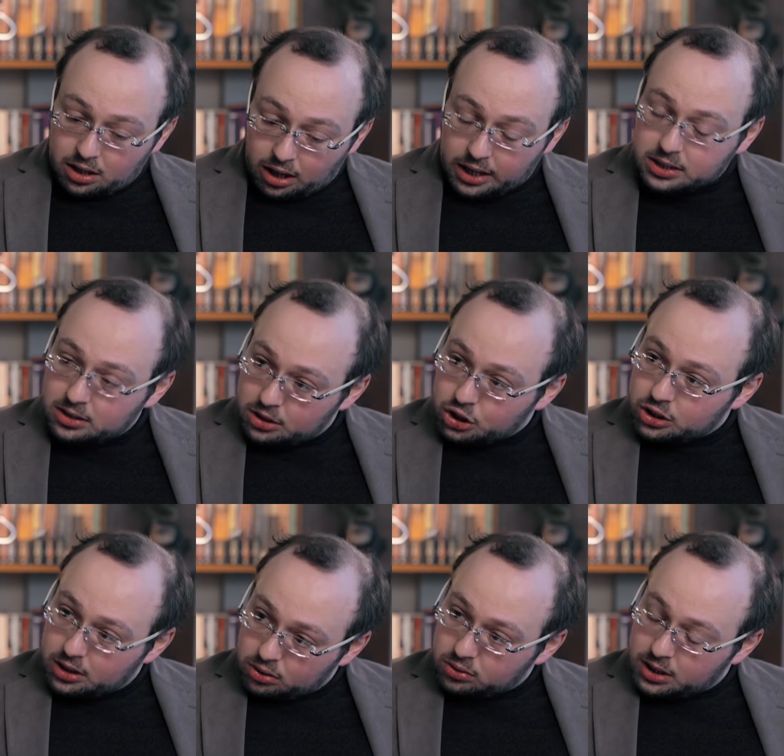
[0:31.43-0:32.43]
они
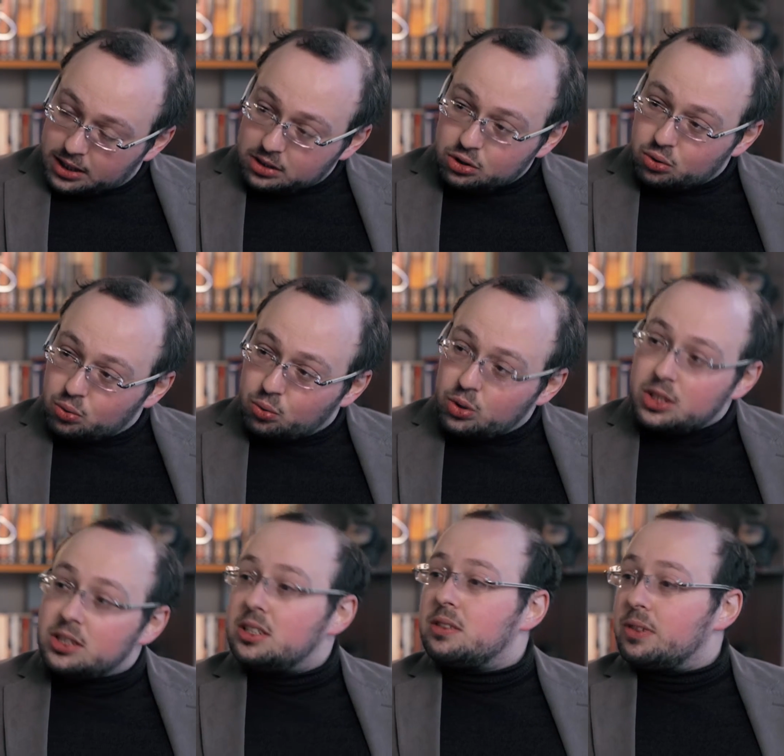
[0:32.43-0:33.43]
начинают находить другой
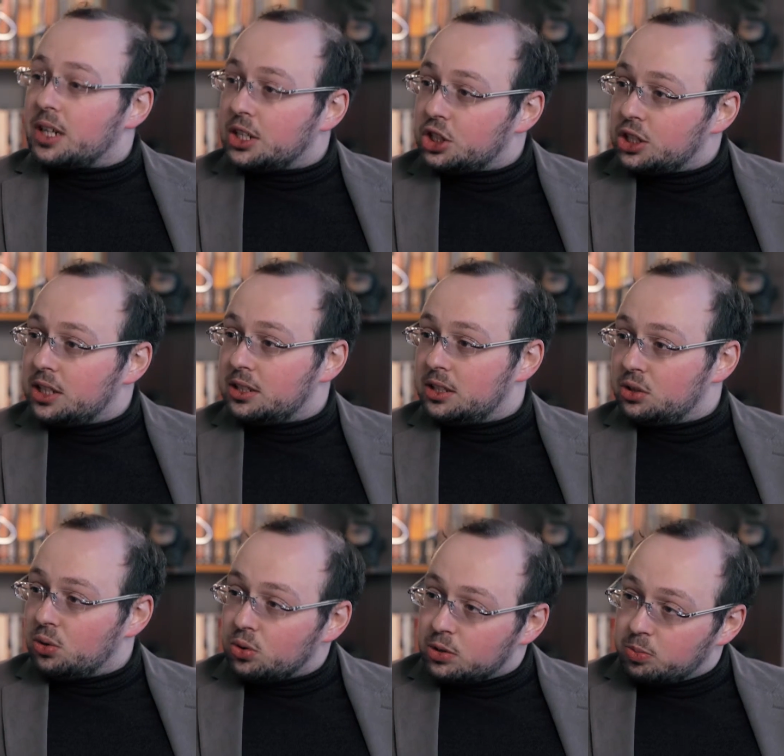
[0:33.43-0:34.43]
язык выражения,
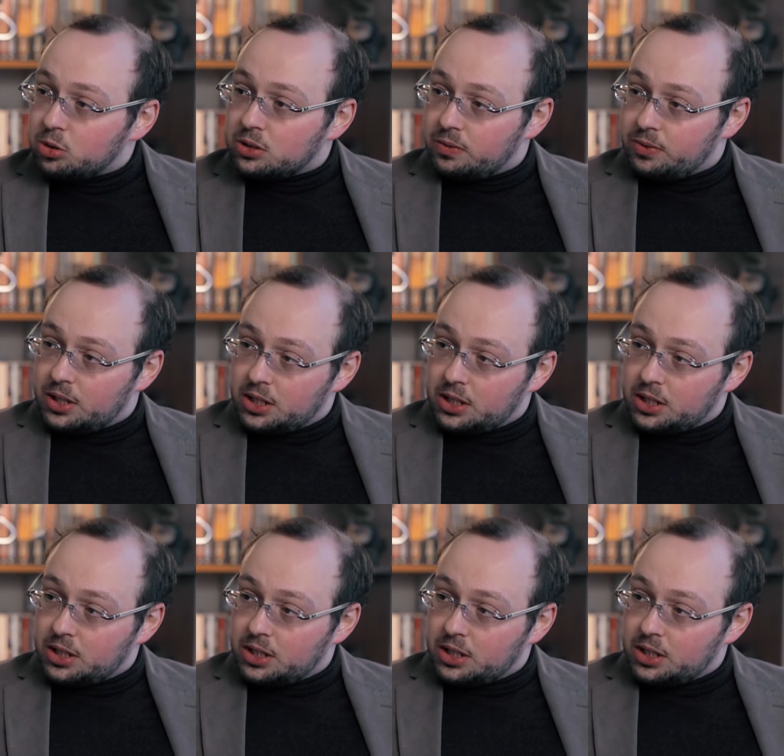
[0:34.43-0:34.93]
другой способ